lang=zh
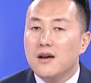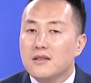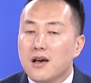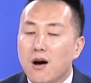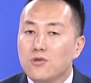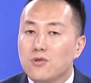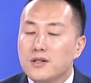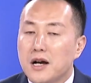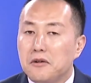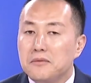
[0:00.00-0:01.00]
操作
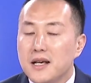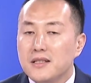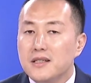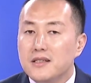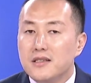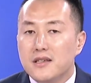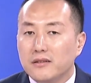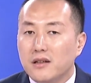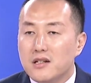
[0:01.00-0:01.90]
上，我们在近期强调的